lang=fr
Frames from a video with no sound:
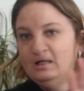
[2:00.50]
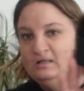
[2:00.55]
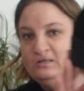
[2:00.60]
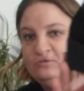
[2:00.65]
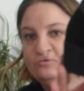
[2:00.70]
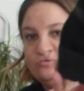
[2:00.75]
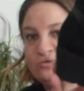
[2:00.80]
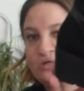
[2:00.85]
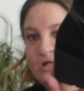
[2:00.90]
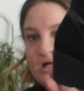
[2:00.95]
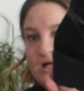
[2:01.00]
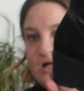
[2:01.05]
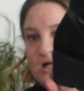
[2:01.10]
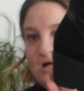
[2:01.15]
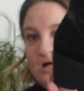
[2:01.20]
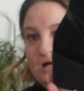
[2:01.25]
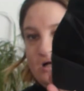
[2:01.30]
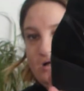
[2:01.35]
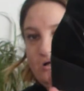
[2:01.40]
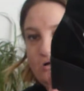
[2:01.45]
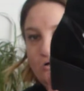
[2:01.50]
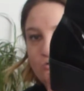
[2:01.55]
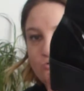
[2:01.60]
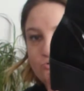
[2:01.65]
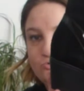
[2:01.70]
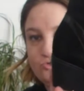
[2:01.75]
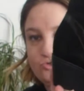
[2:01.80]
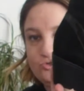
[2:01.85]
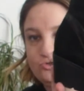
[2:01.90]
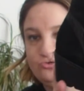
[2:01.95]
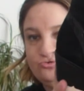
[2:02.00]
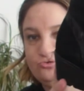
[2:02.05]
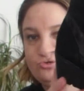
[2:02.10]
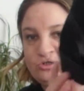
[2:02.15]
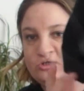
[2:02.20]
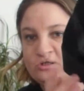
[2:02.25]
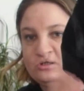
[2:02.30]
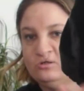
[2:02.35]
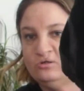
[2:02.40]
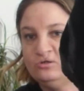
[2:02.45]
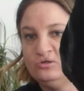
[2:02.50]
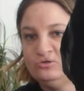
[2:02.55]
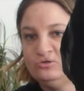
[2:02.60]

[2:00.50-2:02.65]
Et donc elle a euh, du cuir